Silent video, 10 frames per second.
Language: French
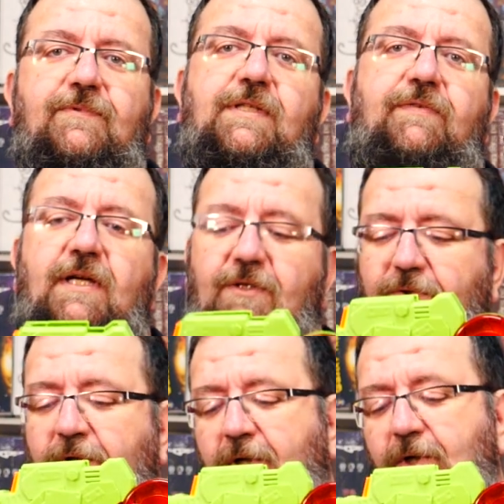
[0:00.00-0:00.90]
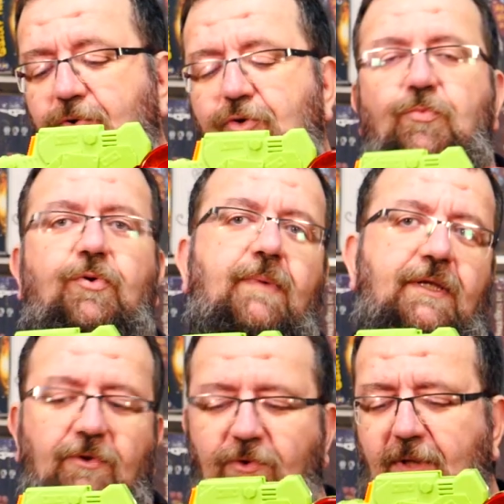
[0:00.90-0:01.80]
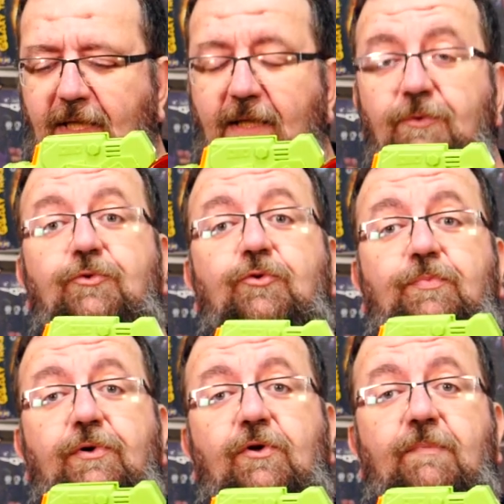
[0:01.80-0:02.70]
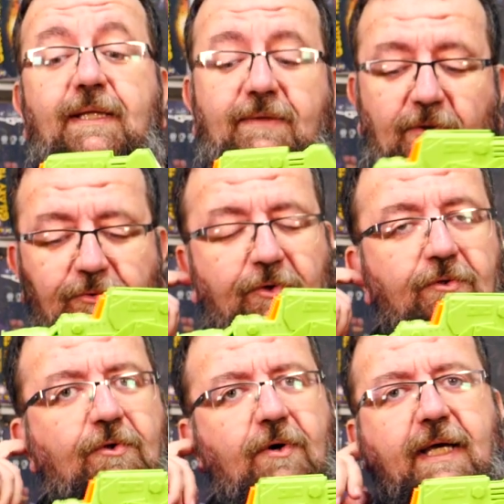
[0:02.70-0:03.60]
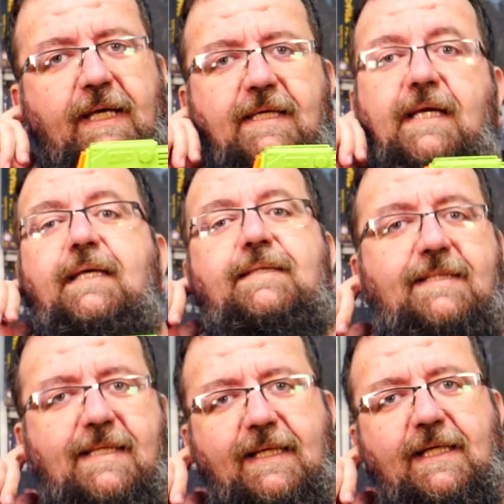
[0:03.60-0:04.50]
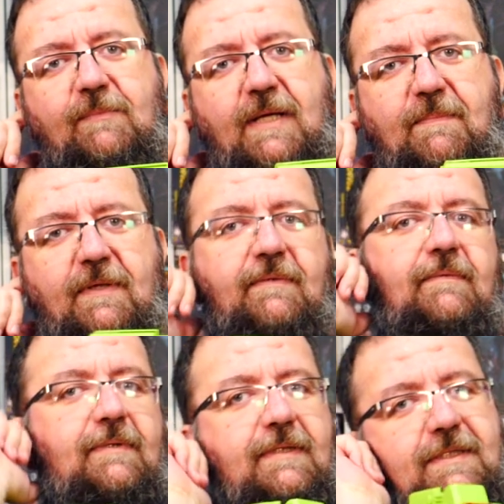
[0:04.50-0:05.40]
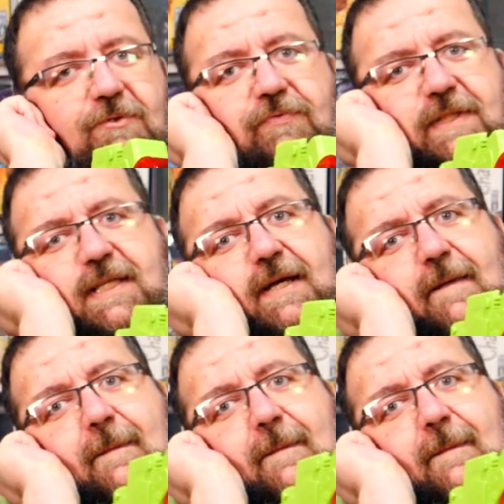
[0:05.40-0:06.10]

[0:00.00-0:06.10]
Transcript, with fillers: ça veut dire que tu peux mettre ton doigt là, tu peux le mettre dans ton oreille et tirer quand même. Si tu fais ça.